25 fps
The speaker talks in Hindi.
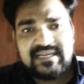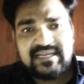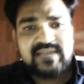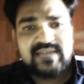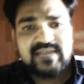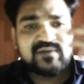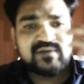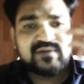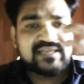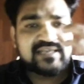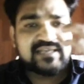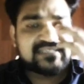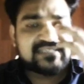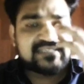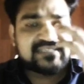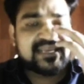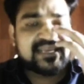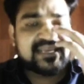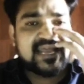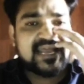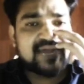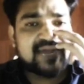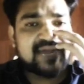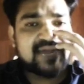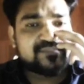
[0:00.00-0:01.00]
है तो कैसे क्या
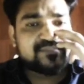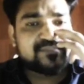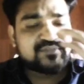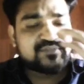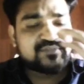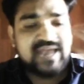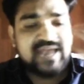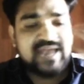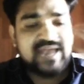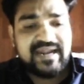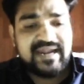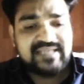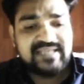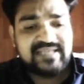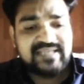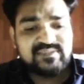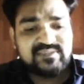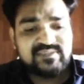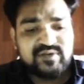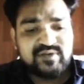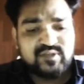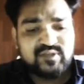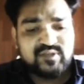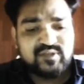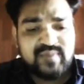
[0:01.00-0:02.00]
आप मुझे आइडियाज
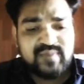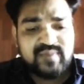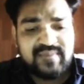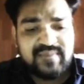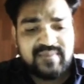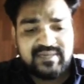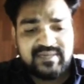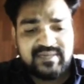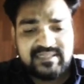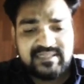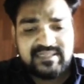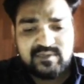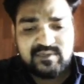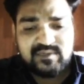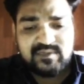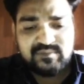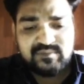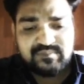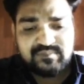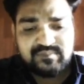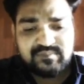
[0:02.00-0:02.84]
दोगे तो मैं यहाँ पे लिखता हूँ